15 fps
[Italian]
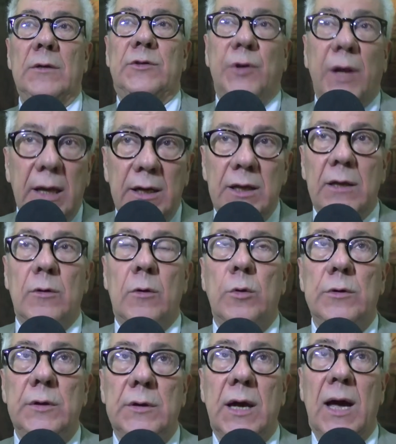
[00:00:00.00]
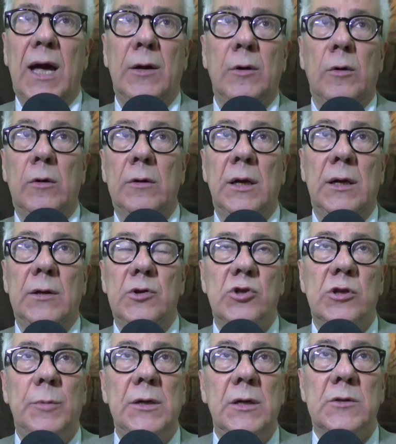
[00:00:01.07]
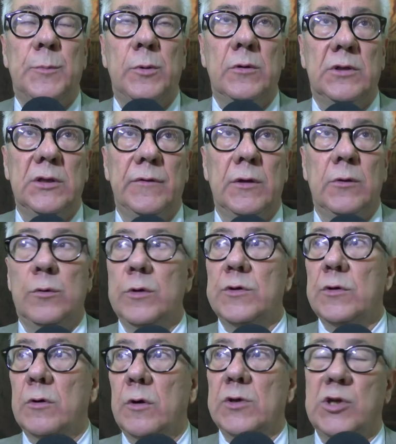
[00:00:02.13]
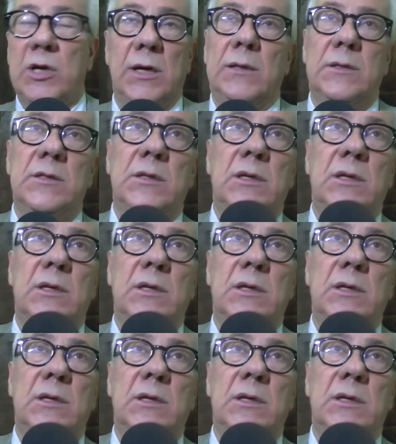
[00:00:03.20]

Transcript: training quotidiano nelle discipline sportive in cui sono eccelsi.